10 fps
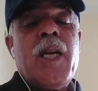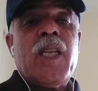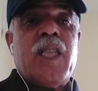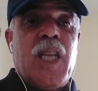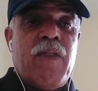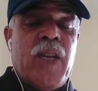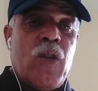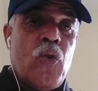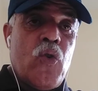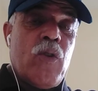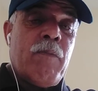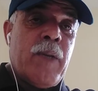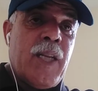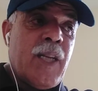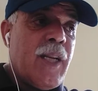استفادوا
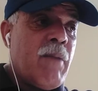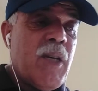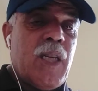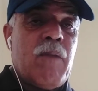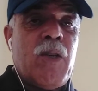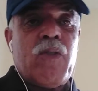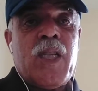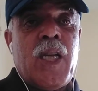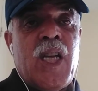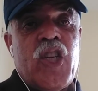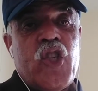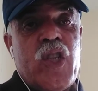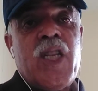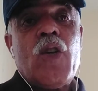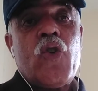من المادة 112